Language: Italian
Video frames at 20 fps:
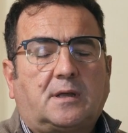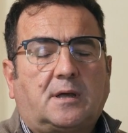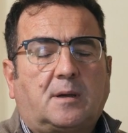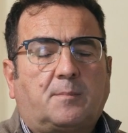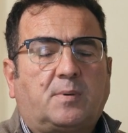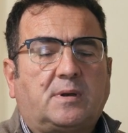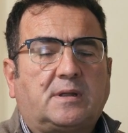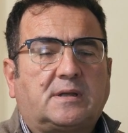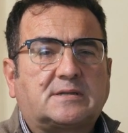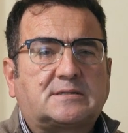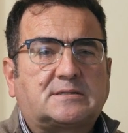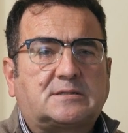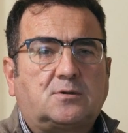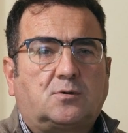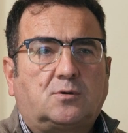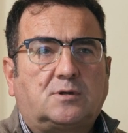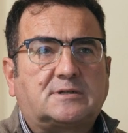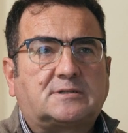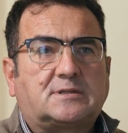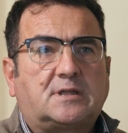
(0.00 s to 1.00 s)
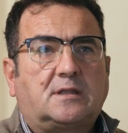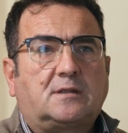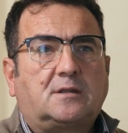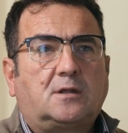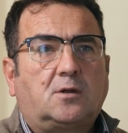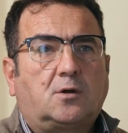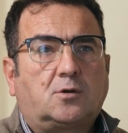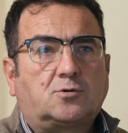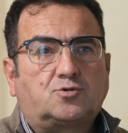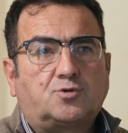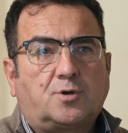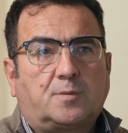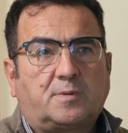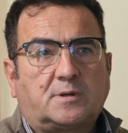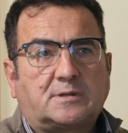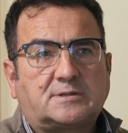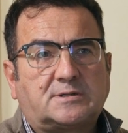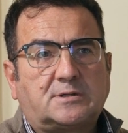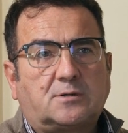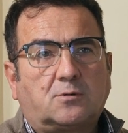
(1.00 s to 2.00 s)
applicazioni stand alone, cioè
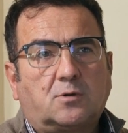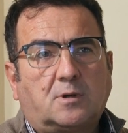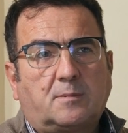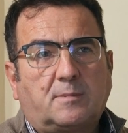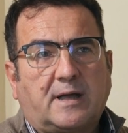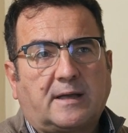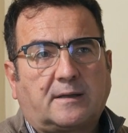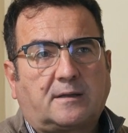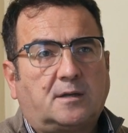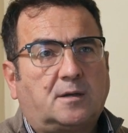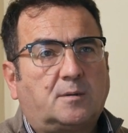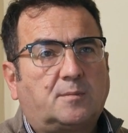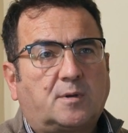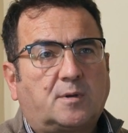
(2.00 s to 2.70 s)
per singole macchine,